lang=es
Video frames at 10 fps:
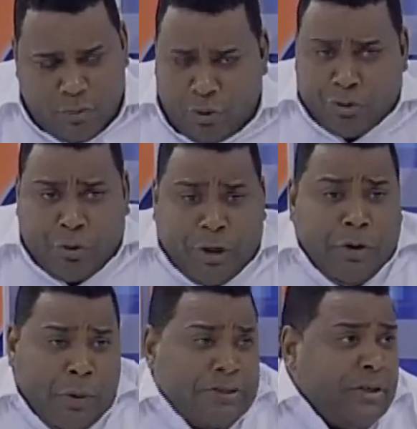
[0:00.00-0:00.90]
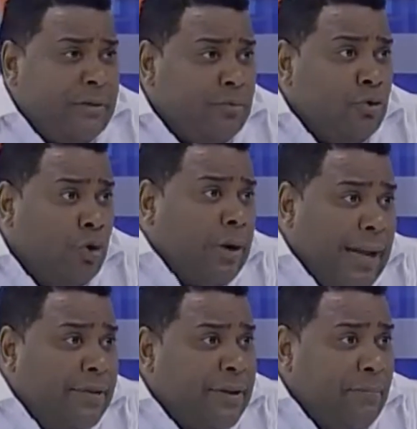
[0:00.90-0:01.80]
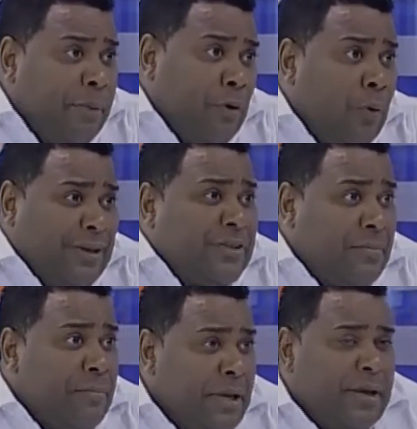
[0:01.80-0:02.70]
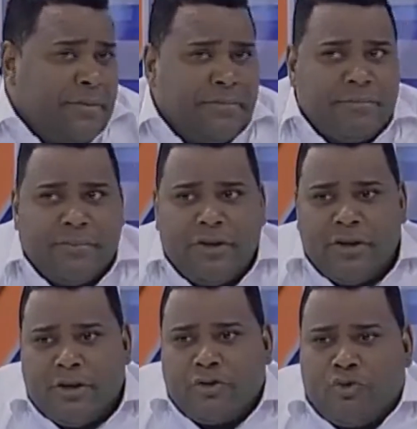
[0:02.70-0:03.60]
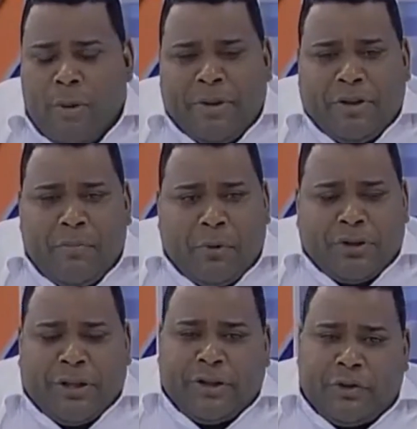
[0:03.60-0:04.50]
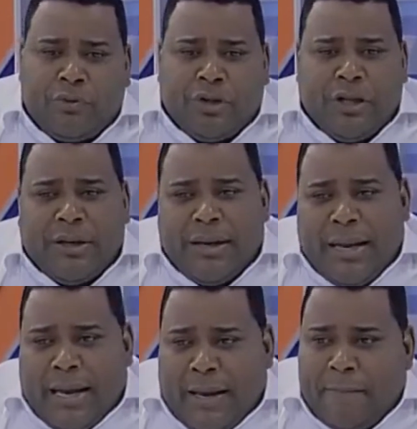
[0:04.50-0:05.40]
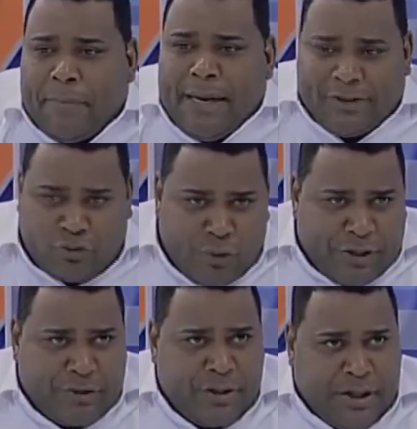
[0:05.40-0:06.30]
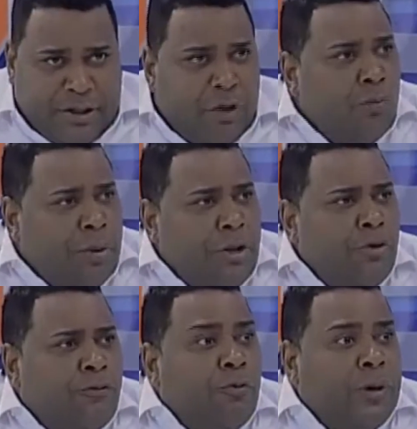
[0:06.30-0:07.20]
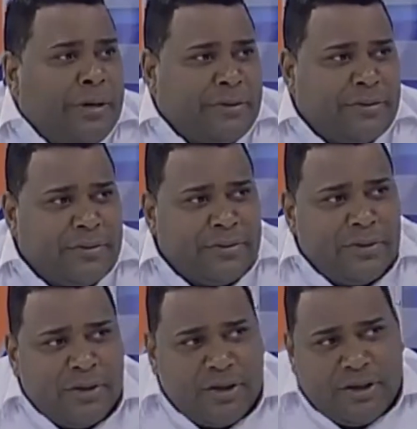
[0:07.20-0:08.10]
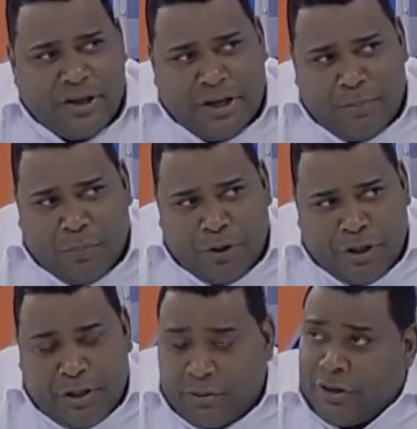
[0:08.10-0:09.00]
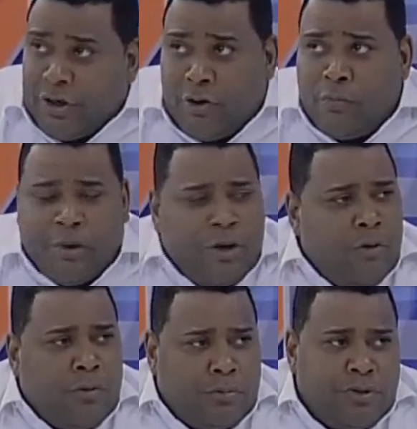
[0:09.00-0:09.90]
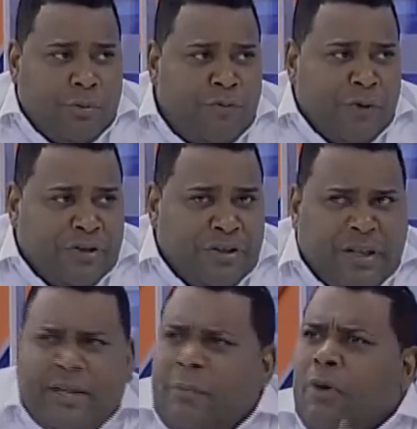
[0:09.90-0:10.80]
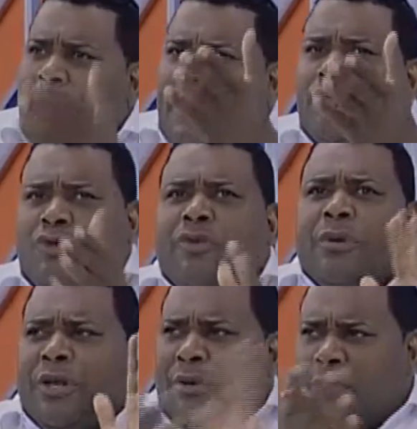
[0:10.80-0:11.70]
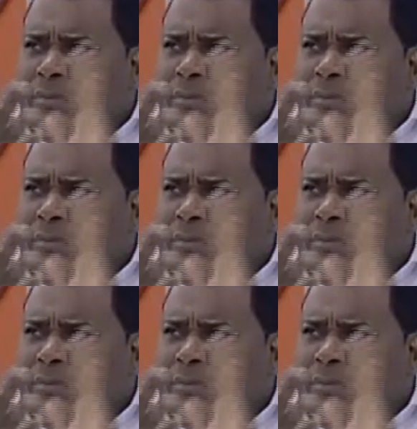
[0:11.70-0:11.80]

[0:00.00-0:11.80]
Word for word: Otros que lo hacen, no cantan, pero lo hacen bien. Sí, sí. Sumamente importante. Tú tienes la, la suerte que tiene un medio fuerte que puede, tienes un video, debo felicitar. Dame un aplauso a ese video.